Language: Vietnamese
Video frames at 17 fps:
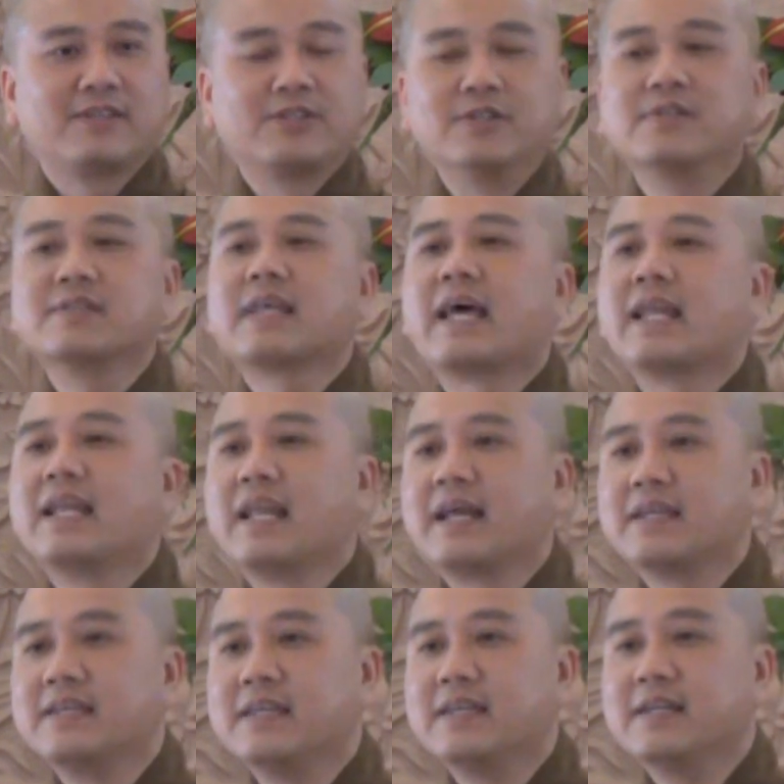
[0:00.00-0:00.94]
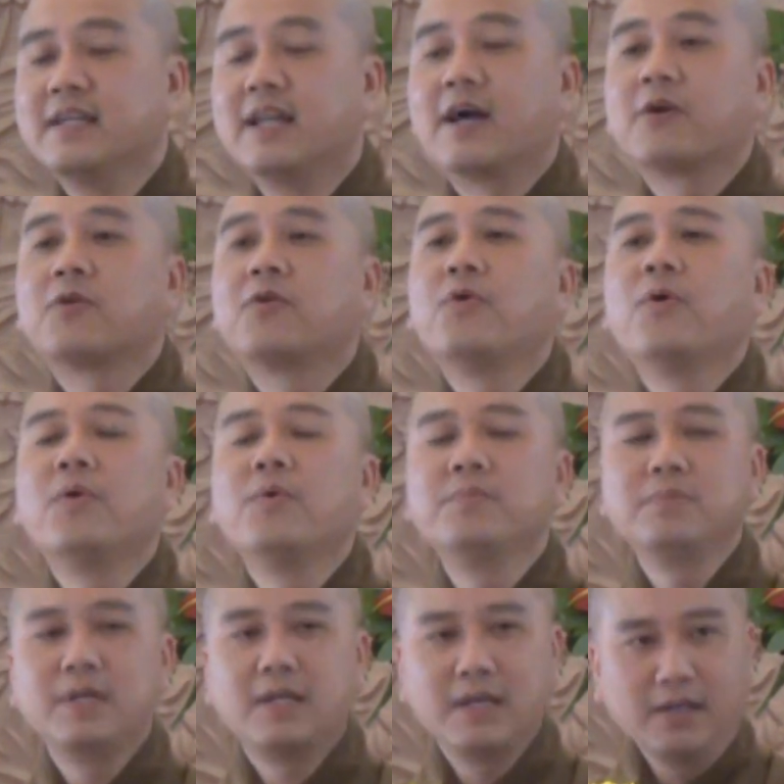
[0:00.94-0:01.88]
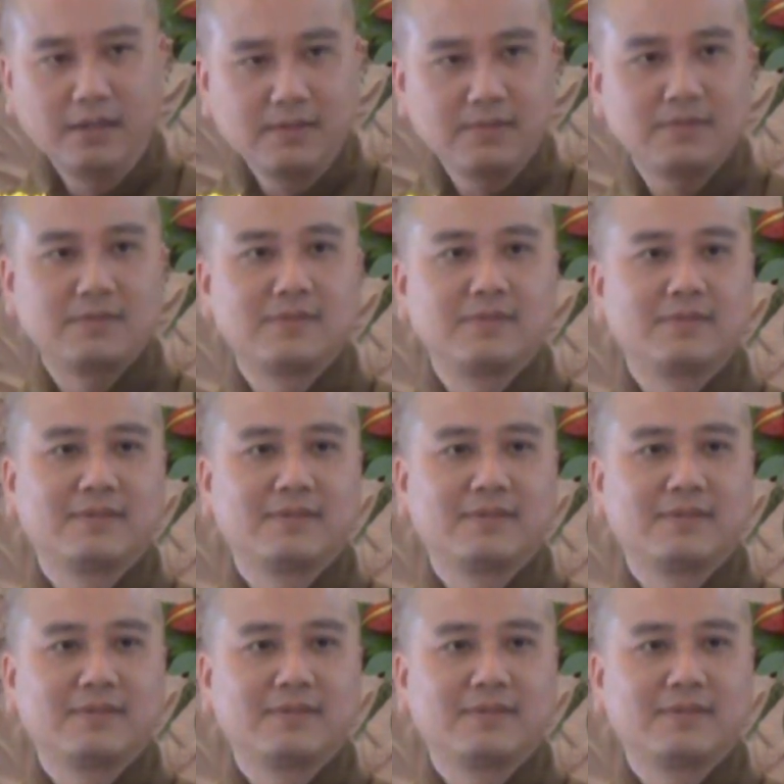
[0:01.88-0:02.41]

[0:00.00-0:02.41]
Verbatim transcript: trưởng thành là gì là khôn lớn